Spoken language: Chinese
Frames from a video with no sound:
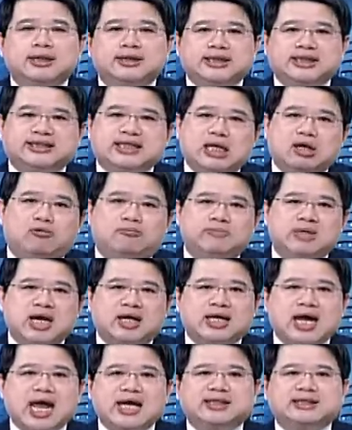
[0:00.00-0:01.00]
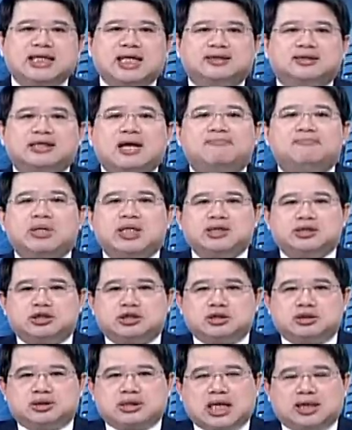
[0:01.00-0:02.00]
接下来我们来看一下商品
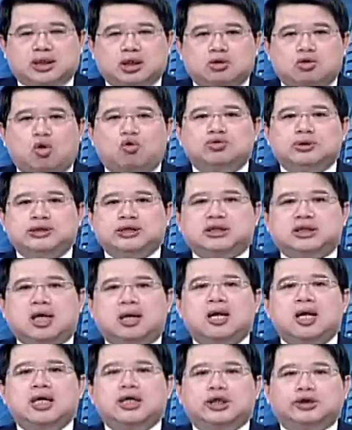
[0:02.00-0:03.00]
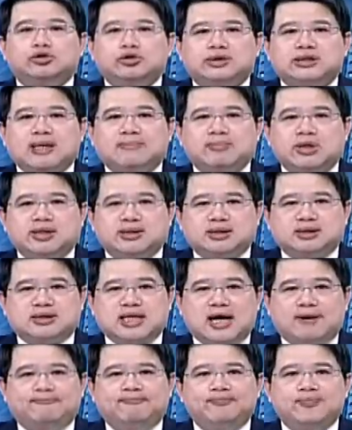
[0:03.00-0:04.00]
市场的供给啊，也就商品市
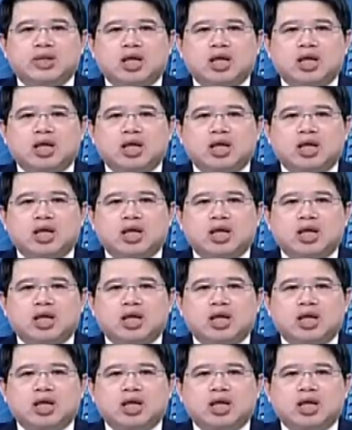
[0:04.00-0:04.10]
场。